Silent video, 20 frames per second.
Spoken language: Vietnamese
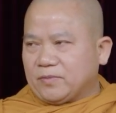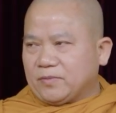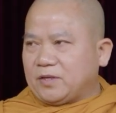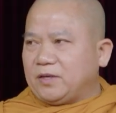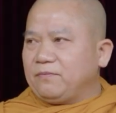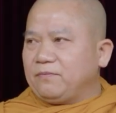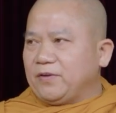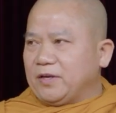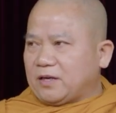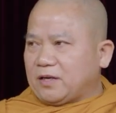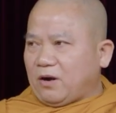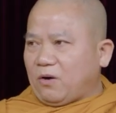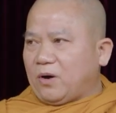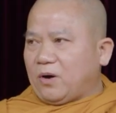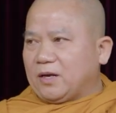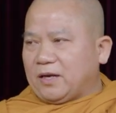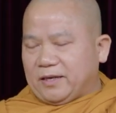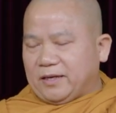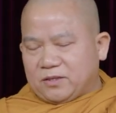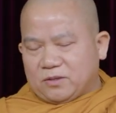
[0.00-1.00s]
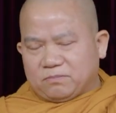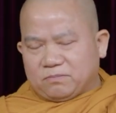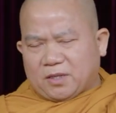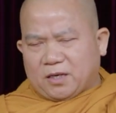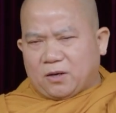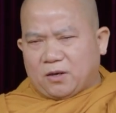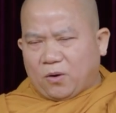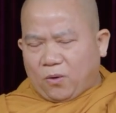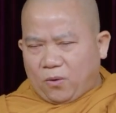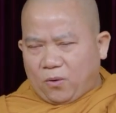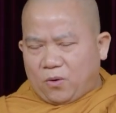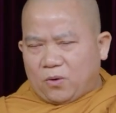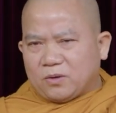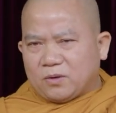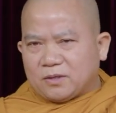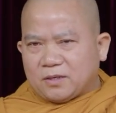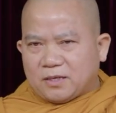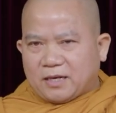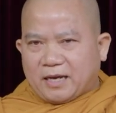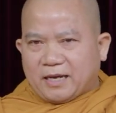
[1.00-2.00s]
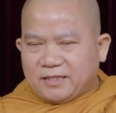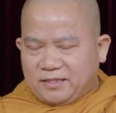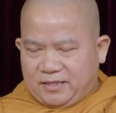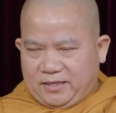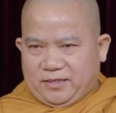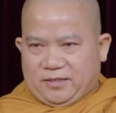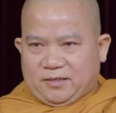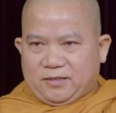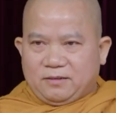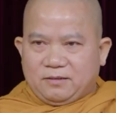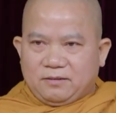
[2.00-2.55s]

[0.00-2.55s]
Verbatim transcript: cái việc co lại chúng ta khổ cái gì